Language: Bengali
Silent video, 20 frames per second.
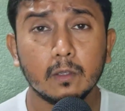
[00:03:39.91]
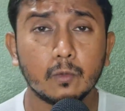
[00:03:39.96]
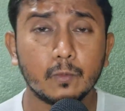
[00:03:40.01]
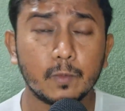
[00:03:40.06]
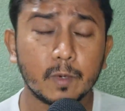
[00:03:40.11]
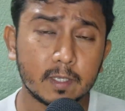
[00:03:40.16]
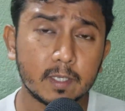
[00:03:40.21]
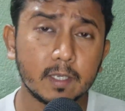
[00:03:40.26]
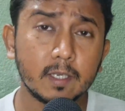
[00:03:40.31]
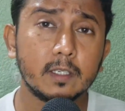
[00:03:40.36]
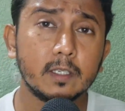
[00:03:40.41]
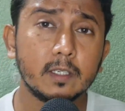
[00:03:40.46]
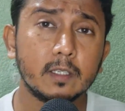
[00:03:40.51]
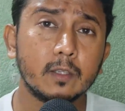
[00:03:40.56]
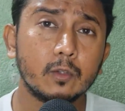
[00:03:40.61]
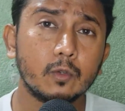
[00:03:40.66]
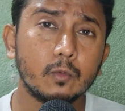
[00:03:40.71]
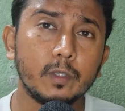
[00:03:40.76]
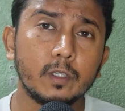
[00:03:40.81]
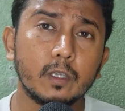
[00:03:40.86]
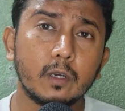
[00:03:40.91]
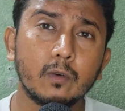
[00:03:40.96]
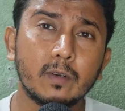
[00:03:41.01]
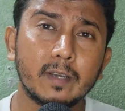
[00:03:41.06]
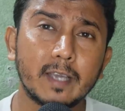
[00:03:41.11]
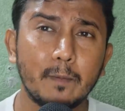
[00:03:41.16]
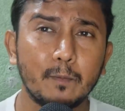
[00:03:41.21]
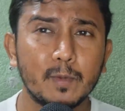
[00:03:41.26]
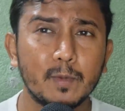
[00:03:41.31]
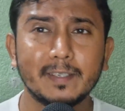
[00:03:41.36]
তো প্রেসিডেন্সিতে তুমি দেখো
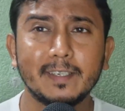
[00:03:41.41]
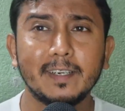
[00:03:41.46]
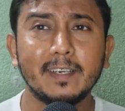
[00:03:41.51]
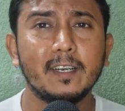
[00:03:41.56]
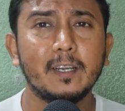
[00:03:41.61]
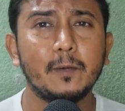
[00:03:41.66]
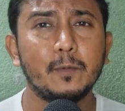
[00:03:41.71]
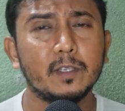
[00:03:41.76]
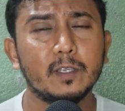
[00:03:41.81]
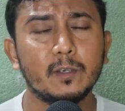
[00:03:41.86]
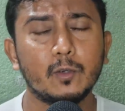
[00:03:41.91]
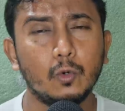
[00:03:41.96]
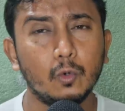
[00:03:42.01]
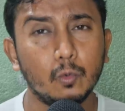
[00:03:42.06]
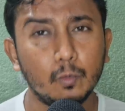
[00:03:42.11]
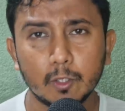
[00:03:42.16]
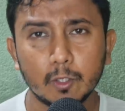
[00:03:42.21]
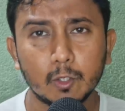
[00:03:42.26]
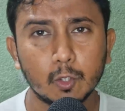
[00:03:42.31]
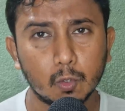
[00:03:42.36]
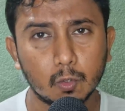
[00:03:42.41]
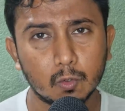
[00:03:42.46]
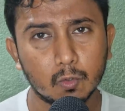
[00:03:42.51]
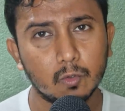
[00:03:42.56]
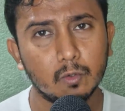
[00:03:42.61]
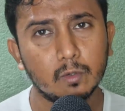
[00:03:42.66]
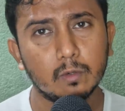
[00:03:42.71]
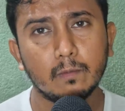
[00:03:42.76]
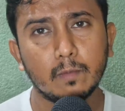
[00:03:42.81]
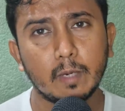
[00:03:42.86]
ক্যাম্পাসটা এখানে আমাদের খুবই ছোট
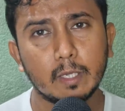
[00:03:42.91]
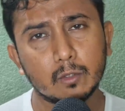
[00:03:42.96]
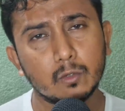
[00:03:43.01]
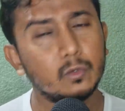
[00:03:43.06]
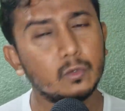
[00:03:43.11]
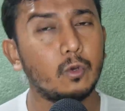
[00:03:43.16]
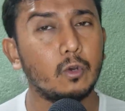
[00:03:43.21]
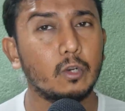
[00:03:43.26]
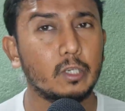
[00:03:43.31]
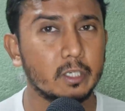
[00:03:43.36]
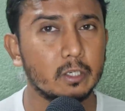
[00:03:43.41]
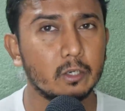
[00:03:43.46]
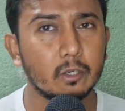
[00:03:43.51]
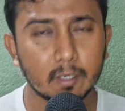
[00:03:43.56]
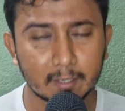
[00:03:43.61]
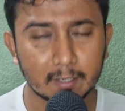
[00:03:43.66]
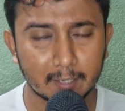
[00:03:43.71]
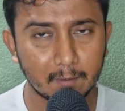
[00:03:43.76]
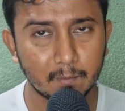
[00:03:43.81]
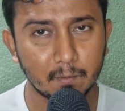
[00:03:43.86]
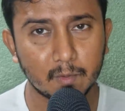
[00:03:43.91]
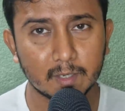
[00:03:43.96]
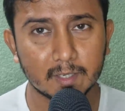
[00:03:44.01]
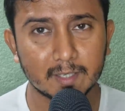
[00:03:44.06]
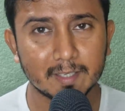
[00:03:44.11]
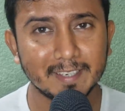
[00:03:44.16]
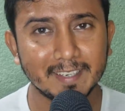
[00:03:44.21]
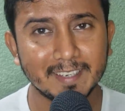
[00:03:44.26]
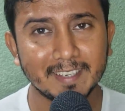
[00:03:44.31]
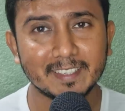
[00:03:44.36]
মাত্র দশ একরের ক্যাম্পাস
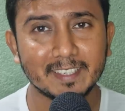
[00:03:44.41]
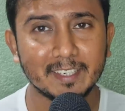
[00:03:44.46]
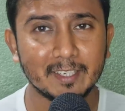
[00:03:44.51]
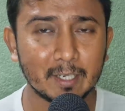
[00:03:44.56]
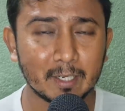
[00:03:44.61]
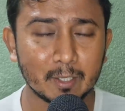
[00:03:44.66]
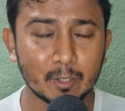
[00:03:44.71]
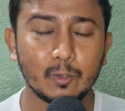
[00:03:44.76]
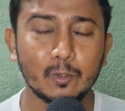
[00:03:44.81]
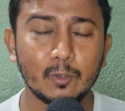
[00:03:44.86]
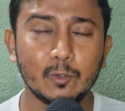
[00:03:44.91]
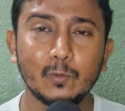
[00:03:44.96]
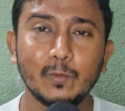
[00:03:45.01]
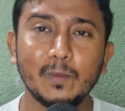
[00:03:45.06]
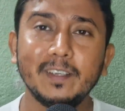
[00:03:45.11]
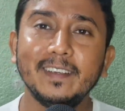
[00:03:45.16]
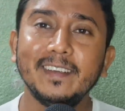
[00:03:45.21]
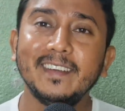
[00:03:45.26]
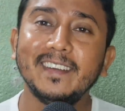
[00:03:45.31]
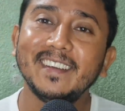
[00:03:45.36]
ঠিক আছে এটা যদি তুমি